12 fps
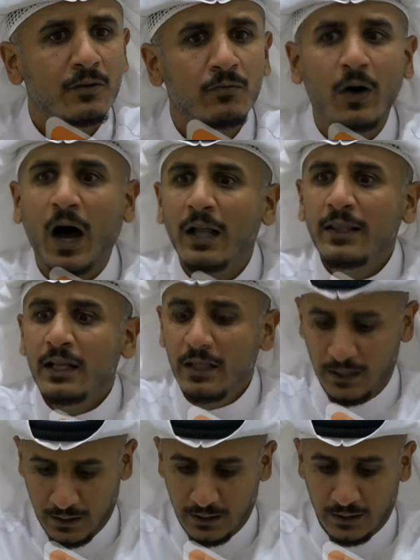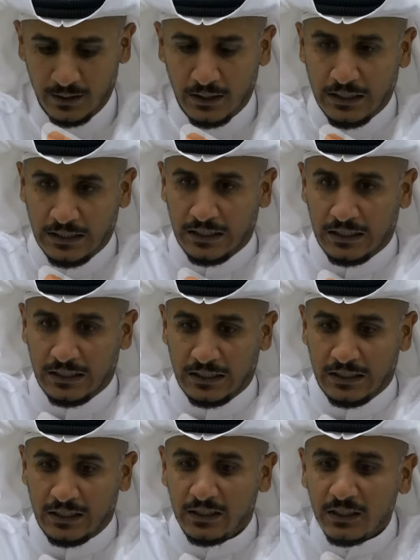فهذا اللي
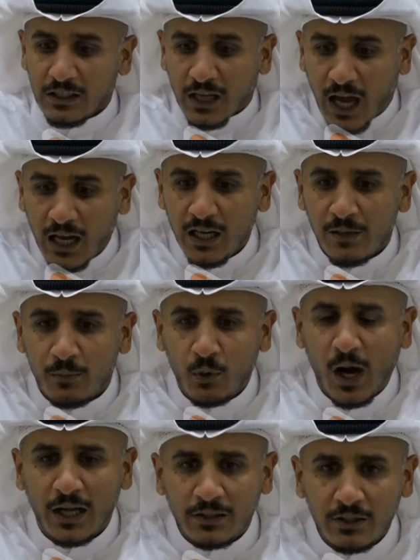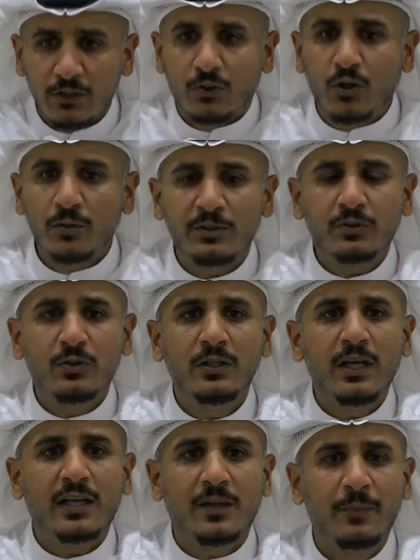يخلي المواطن تكون
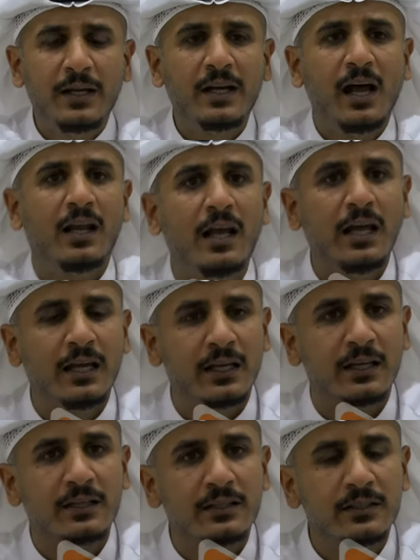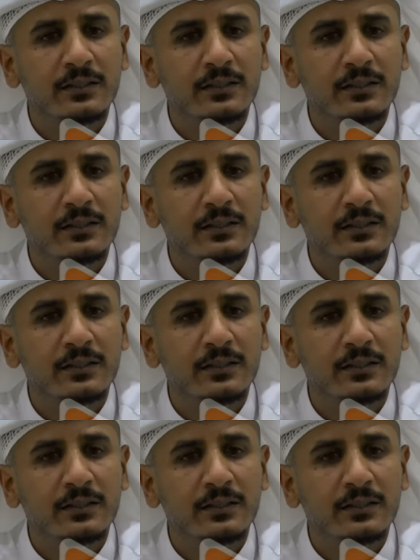مسؤوليه كبيره عليه